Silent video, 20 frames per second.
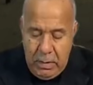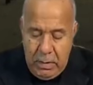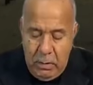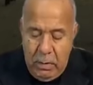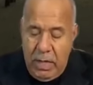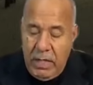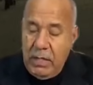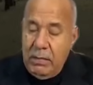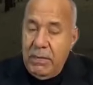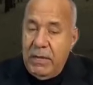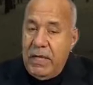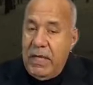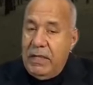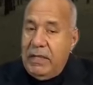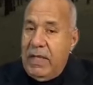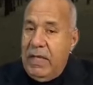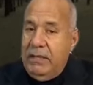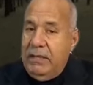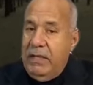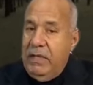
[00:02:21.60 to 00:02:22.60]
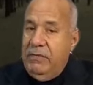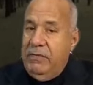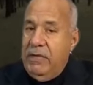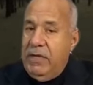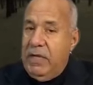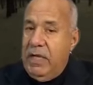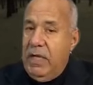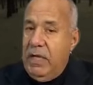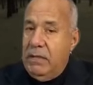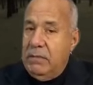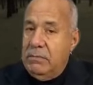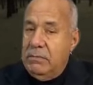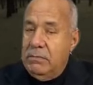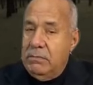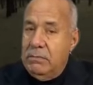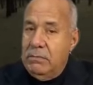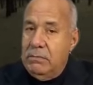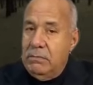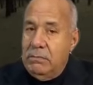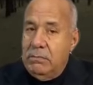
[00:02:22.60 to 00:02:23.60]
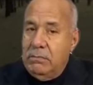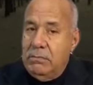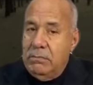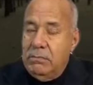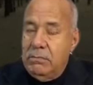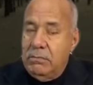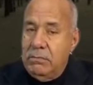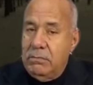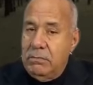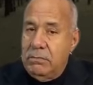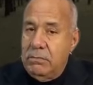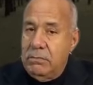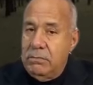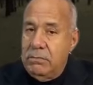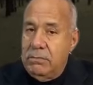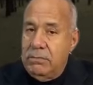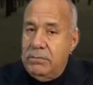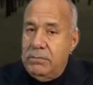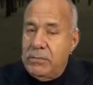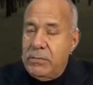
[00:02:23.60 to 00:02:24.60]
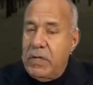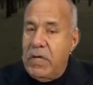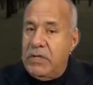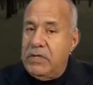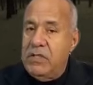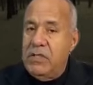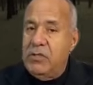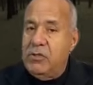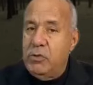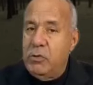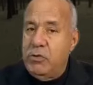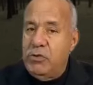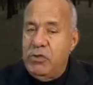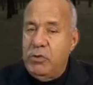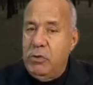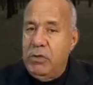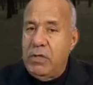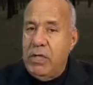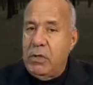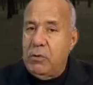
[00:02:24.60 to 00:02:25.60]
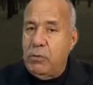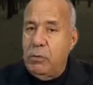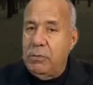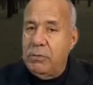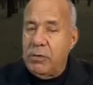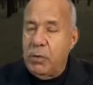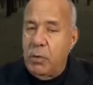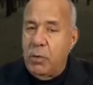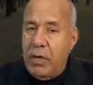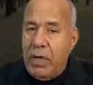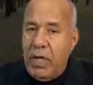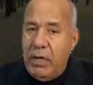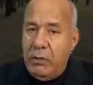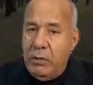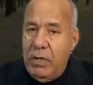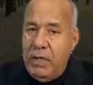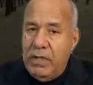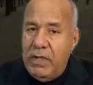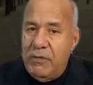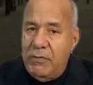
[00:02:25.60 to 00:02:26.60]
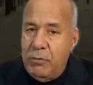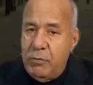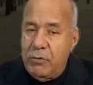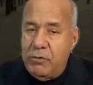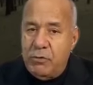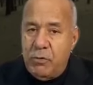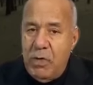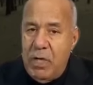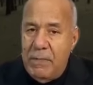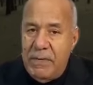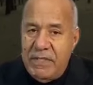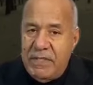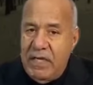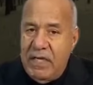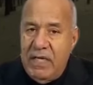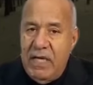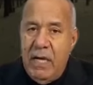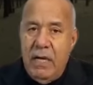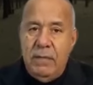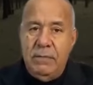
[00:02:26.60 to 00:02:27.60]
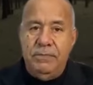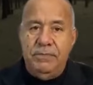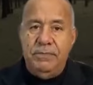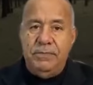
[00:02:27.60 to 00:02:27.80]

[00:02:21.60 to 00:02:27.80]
واحد المره طاحت عليه فكره قال خصني نتزوج شي وحده يكون مدوره يكون عندها فلوس يكون لاباس عليها